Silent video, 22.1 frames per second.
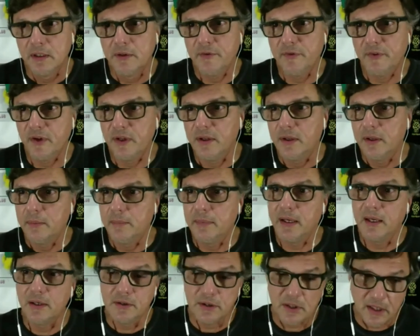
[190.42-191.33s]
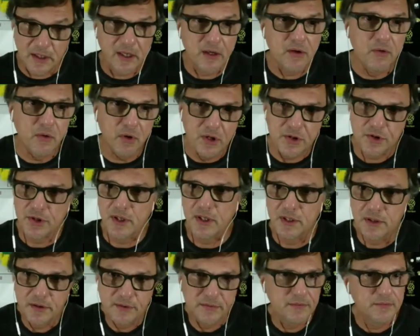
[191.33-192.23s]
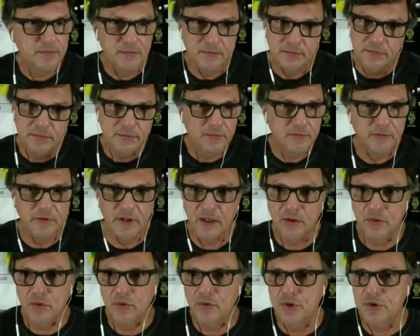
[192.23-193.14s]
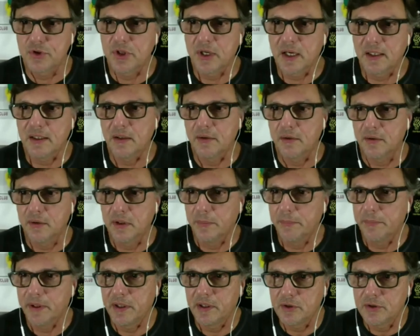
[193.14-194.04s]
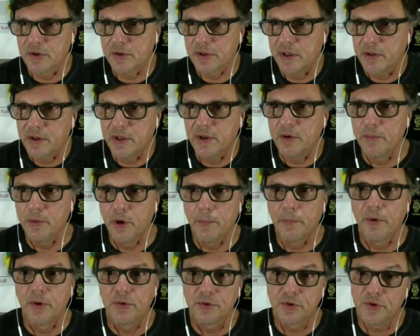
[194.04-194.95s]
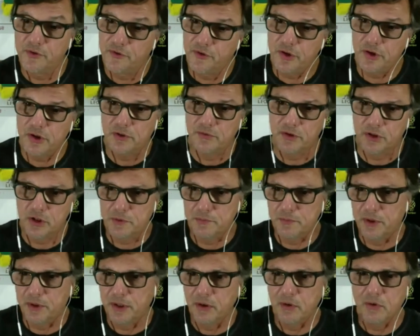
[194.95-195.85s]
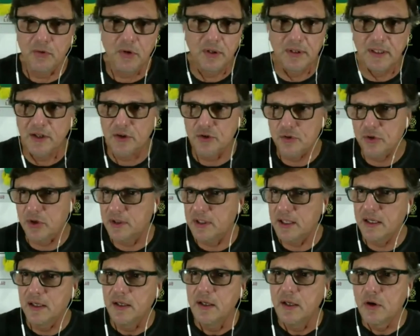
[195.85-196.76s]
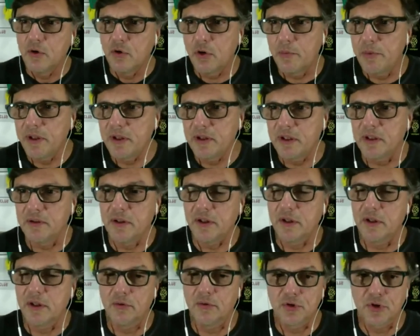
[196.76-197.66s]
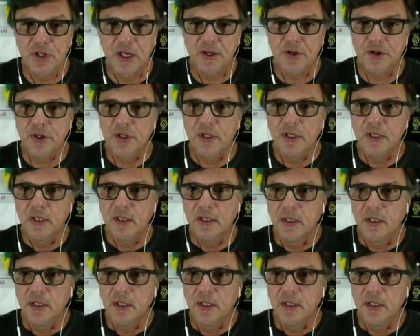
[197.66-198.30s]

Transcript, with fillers: Enfim, mas há quem gosta aí, Vai do gosto de cada um. Apenas eu tenho aqui o meu ponto de vista. Vocês podem concordar, discordar, comentando aqui no chat.